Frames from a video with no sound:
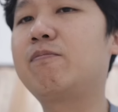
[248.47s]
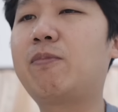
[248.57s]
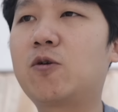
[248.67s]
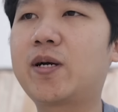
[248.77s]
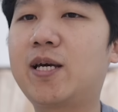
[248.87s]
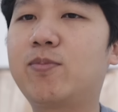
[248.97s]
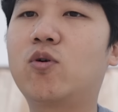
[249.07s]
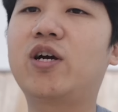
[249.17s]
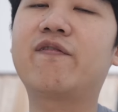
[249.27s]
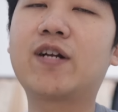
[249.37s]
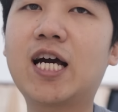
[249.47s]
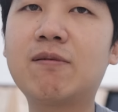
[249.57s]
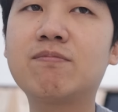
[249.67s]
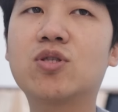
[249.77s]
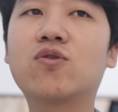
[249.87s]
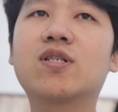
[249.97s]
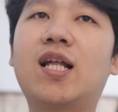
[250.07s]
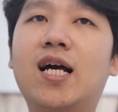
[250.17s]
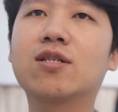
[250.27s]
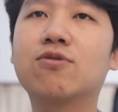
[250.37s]
baru pakai Poco F6 terus
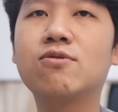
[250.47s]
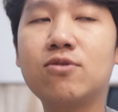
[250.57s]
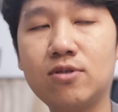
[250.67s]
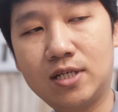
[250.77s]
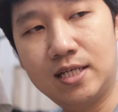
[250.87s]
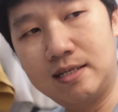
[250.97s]
langsung